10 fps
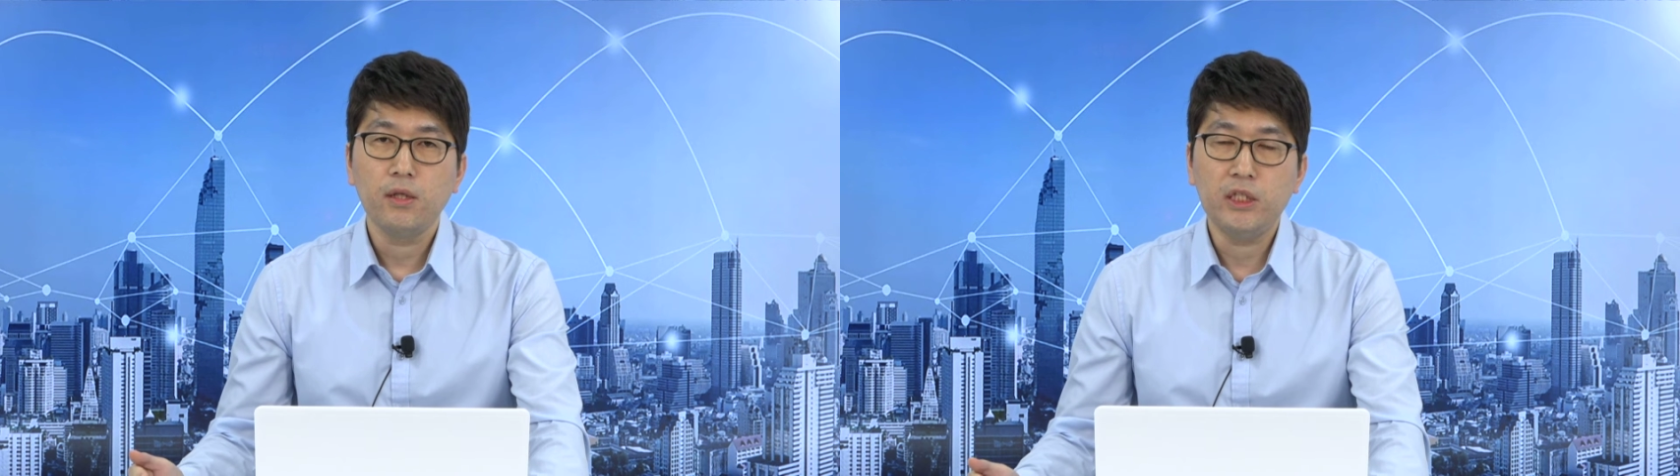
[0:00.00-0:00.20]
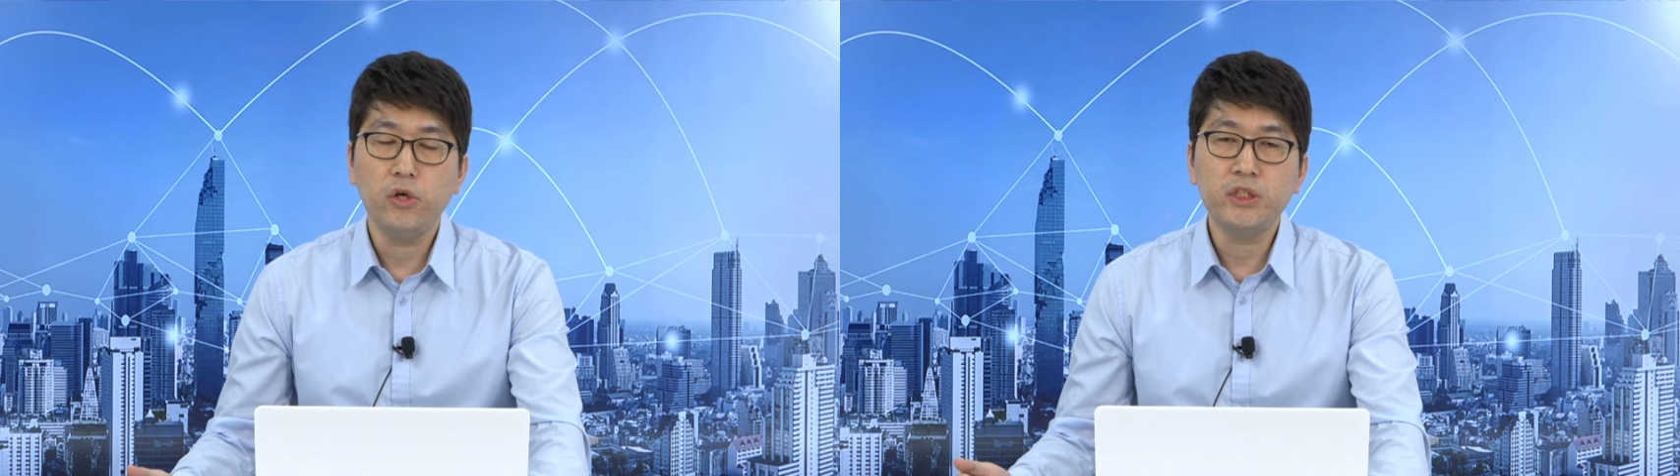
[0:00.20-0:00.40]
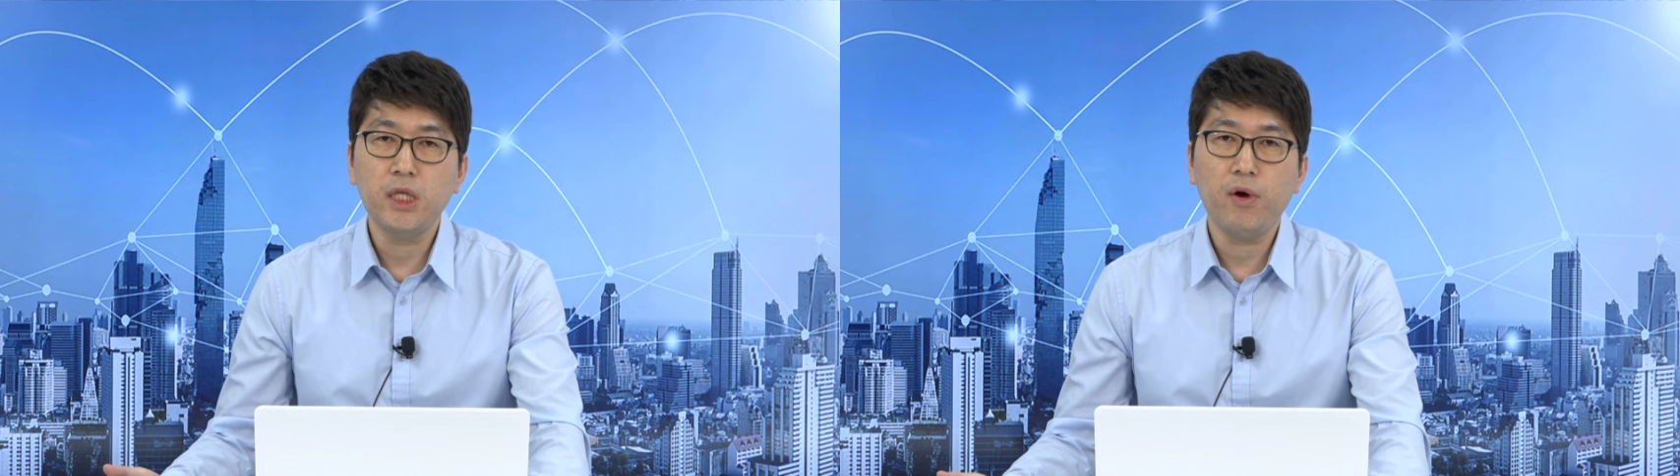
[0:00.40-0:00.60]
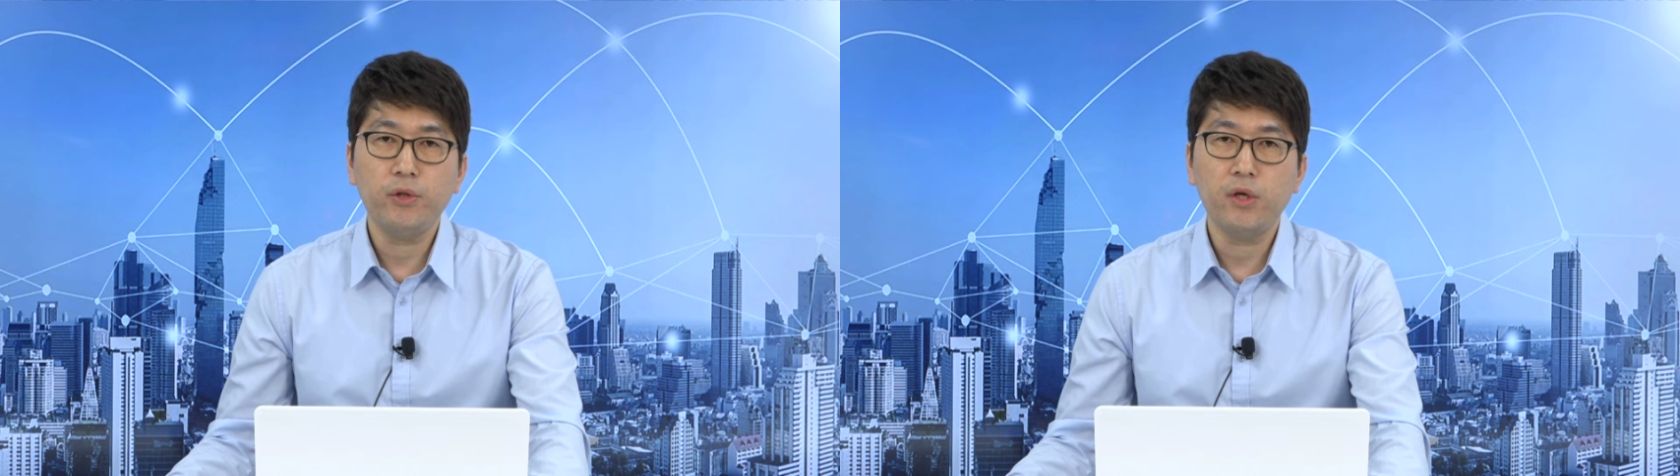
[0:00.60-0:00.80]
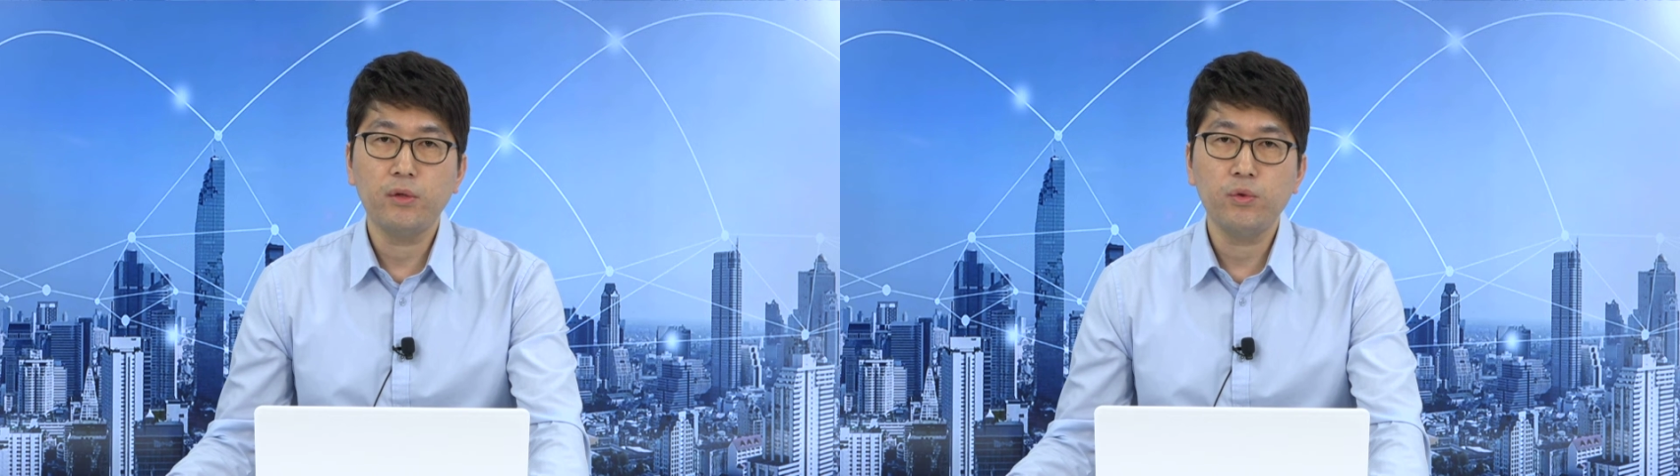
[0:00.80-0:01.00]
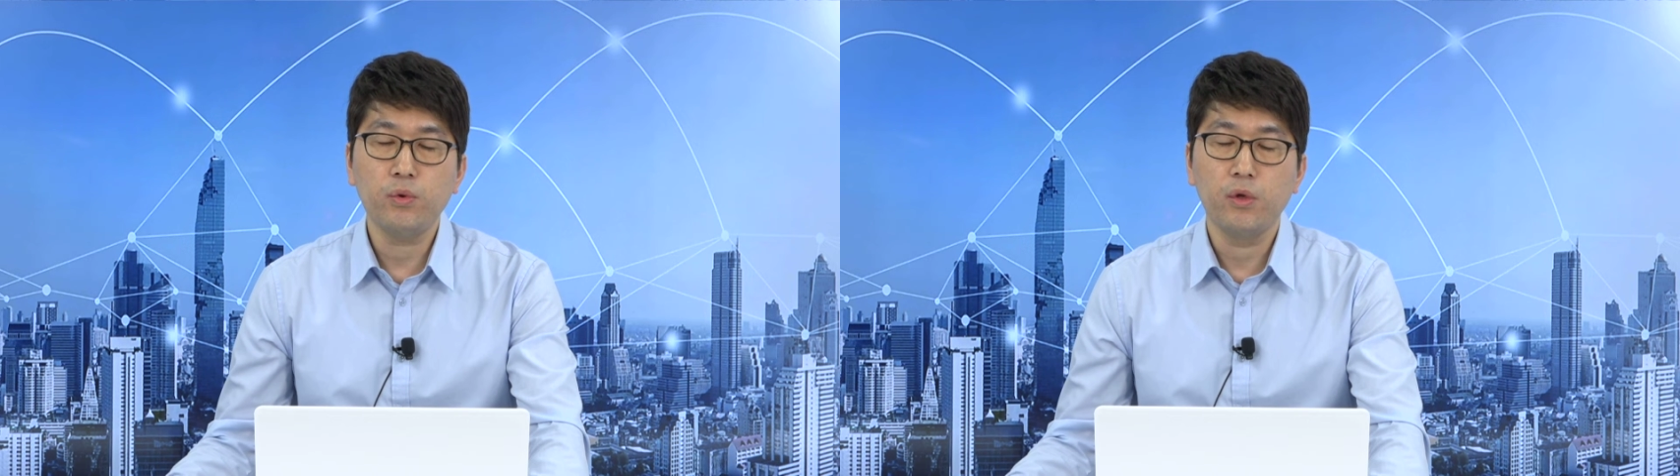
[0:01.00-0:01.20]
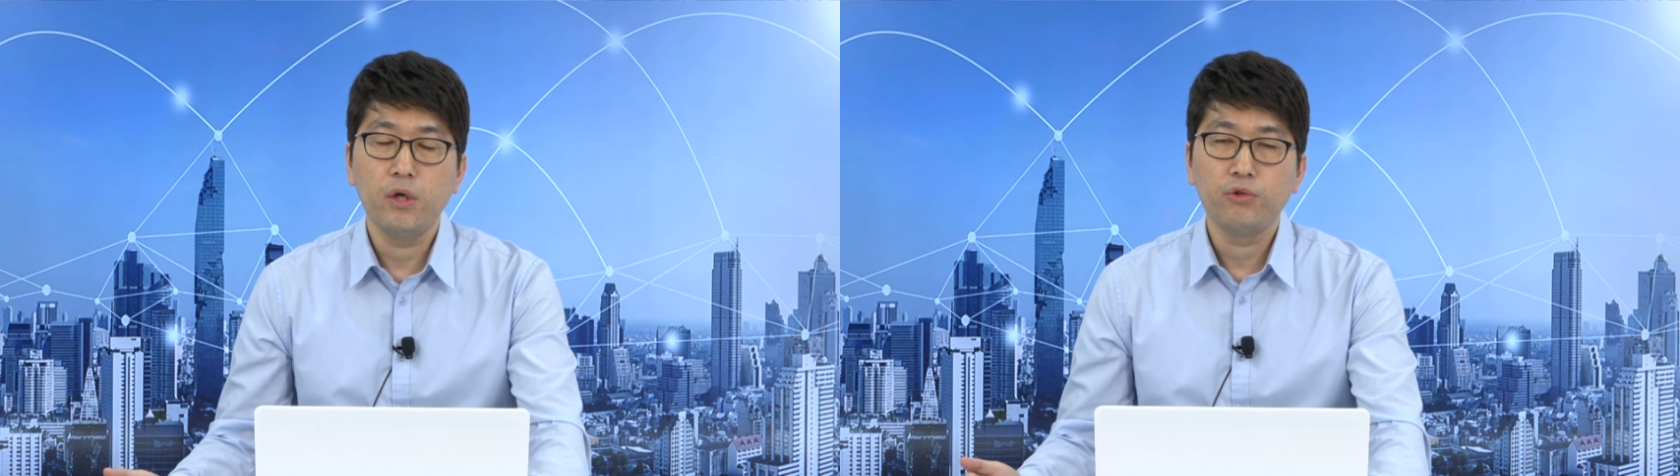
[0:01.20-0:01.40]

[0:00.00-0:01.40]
이어진다고 하더라도